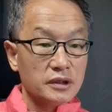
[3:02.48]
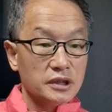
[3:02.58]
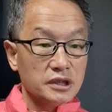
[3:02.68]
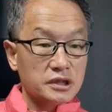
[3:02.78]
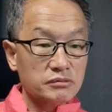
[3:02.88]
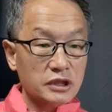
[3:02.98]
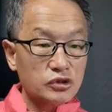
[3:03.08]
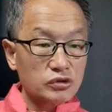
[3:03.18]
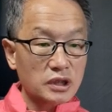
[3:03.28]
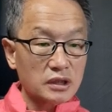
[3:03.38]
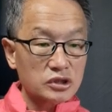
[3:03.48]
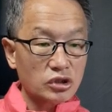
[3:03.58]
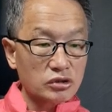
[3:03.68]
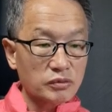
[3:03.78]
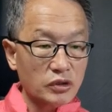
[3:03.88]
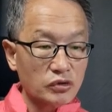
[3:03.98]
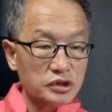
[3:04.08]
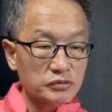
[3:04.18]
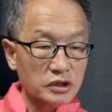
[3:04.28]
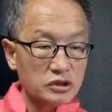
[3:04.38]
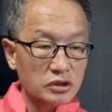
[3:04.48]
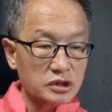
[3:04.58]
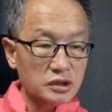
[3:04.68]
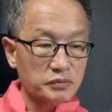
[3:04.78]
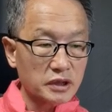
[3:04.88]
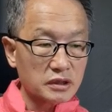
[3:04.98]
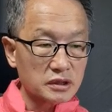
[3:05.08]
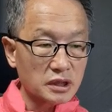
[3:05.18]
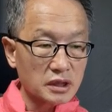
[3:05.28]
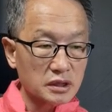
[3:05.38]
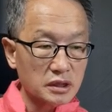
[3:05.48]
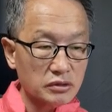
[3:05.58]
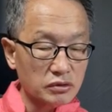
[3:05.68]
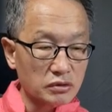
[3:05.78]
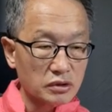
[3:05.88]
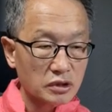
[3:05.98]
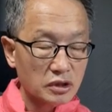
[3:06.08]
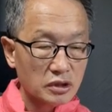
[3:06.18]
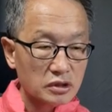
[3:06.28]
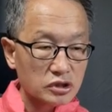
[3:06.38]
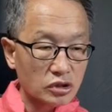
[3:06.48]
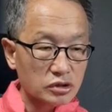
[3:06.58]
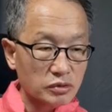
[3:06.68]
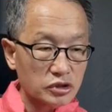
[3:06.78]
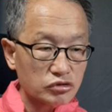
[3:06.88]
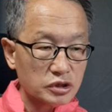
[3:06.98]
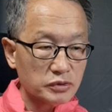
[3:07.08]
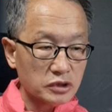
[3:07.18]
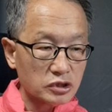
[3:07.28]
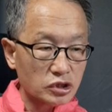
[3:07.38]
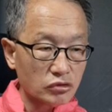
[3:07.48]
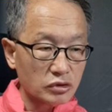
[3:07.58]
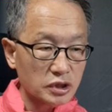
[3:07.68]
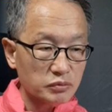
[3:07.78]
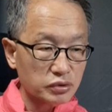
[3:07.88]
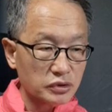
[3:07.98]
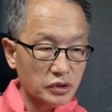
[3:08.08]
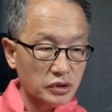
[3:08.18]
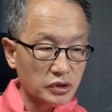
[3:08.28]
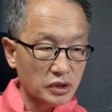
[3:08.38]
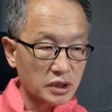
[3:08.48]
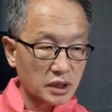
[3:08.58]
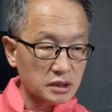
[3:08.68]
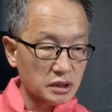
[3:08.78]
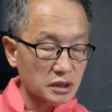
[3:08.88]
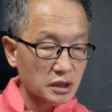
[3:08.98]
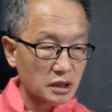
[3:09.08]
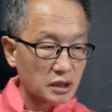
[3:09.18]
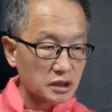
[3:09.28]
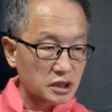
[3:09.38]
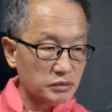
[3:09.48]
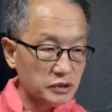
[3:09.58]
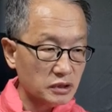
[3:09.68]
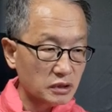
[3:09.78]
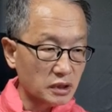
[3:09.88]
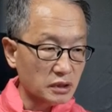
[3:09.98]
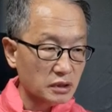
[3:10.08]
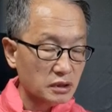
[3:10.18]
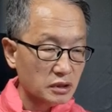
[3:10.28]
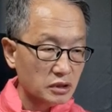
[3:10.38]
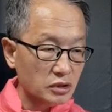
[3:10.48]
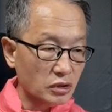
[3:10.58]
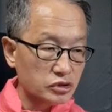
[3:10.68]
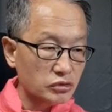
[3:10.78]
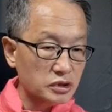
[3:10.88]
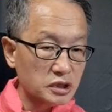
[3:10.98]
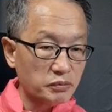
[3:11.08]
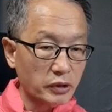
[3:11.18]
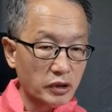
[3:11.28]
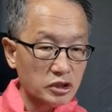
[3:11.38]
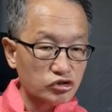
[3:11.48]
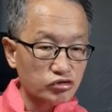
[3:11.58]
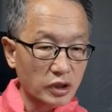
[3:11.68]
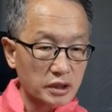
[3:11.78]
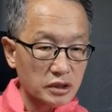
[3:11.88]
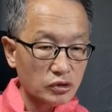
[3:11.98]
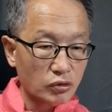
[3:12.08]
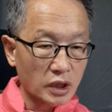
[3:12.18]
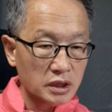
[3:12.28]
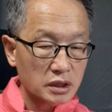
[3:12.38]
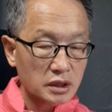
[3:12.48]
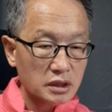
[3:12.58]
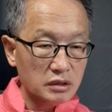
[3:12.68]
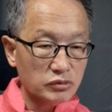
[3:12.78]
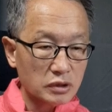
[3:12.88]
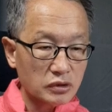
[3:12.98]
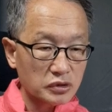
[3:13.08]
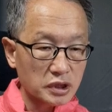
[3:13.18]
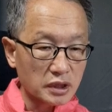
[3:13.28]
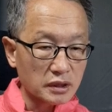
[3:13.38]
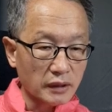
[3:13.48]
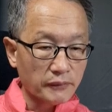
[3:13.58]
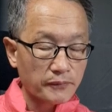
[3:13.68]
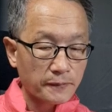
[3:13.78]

이승만 초상은 1950년 첫 집회에 등장한 이후 1962년 정권이 붕괴되기까지 12년간 열정의 집회와 주화의 도안 임무를 독식했다.